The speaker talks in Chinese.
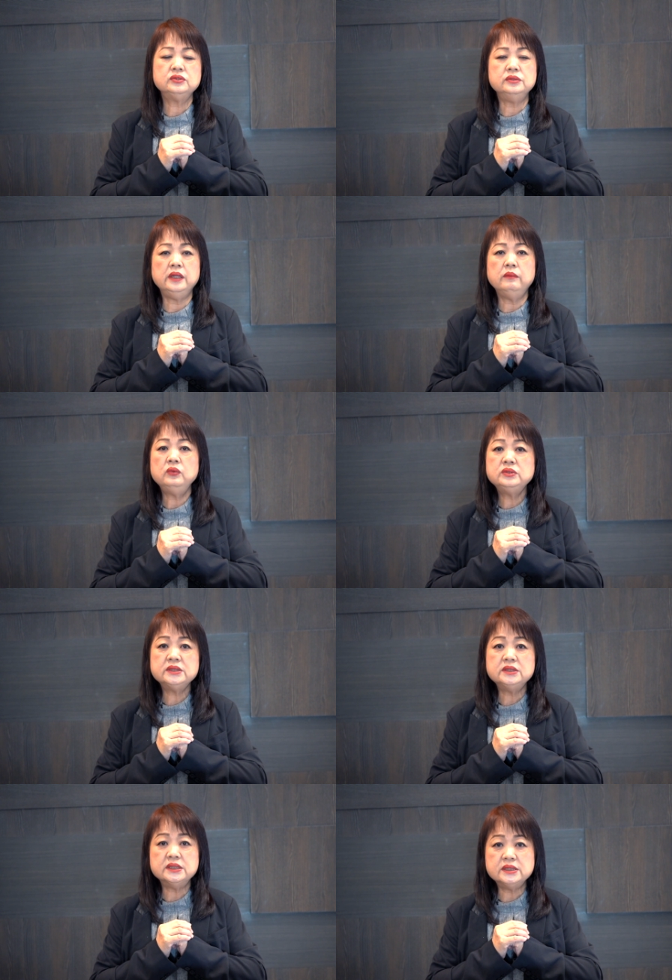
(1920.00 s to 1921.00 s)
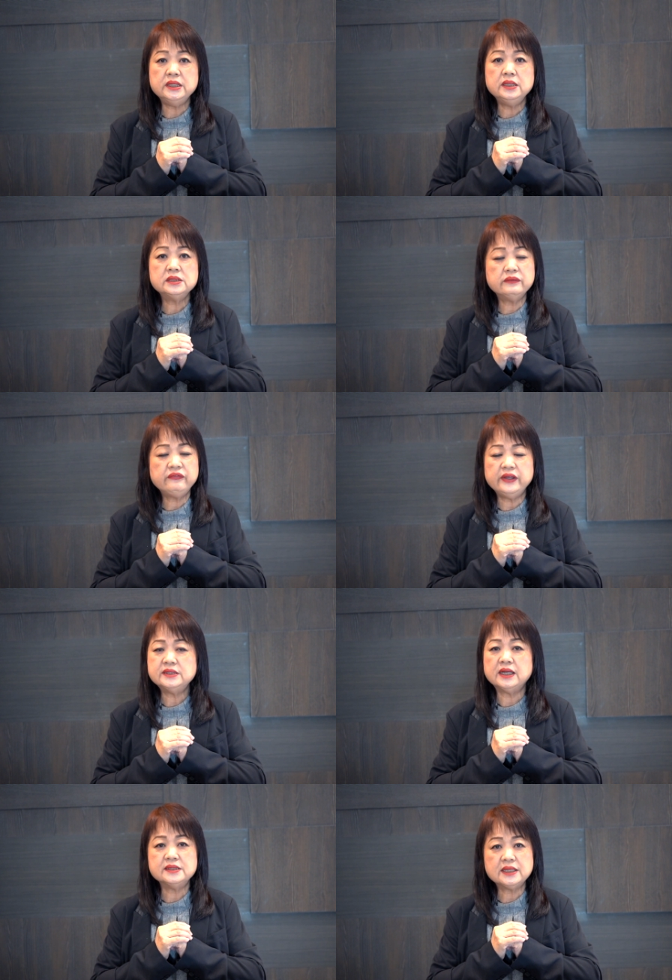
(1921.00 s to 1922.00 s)
诉你，牧师的心是非
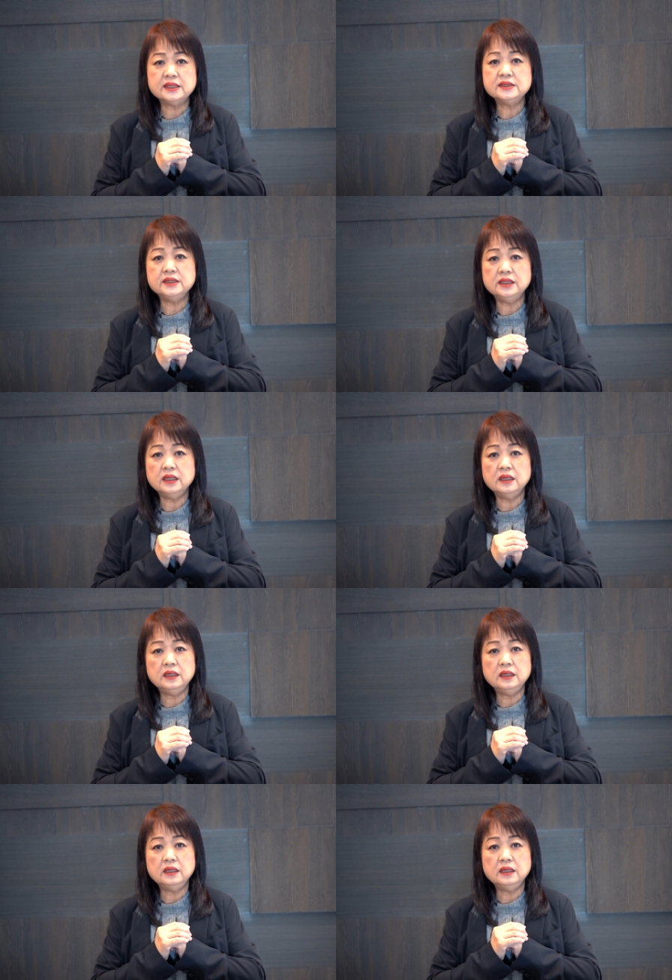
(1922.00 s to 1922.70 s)
常伤心的。